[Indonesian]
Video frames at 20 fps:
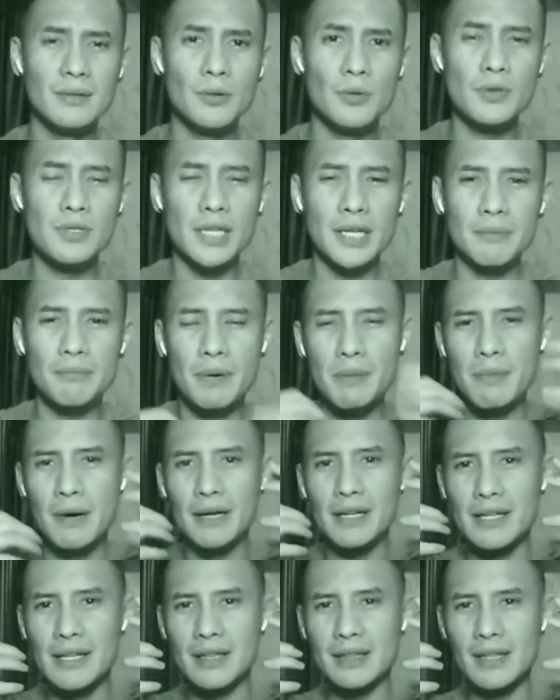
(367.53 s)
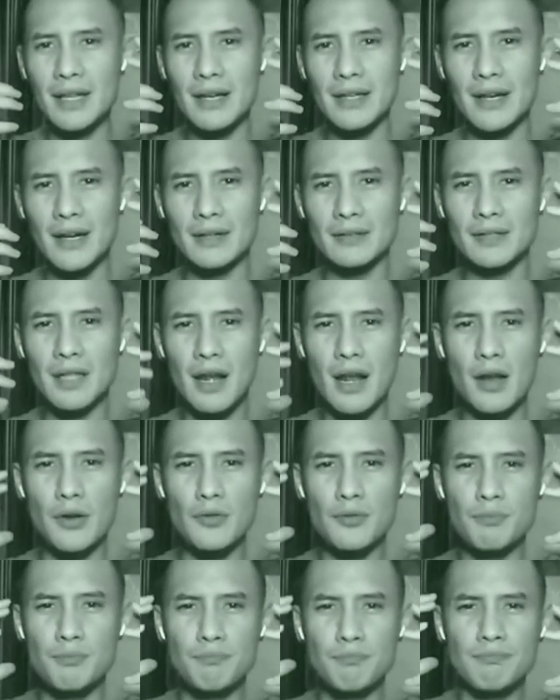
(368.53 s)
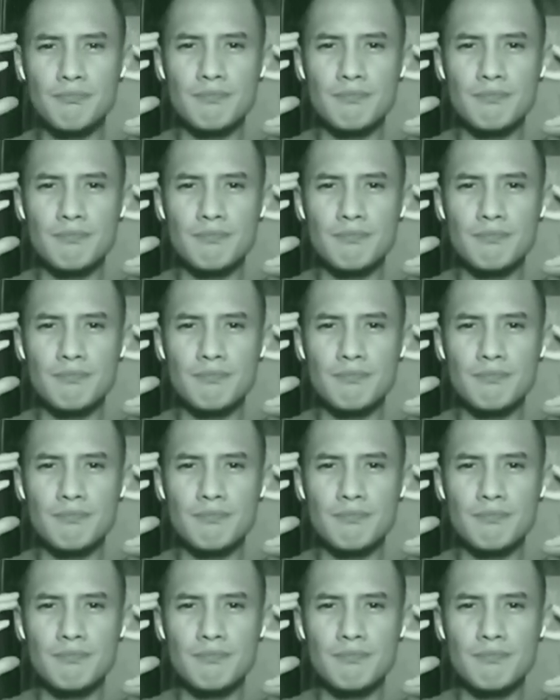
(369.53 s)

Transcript: Urusan pribadi kita yang terlalu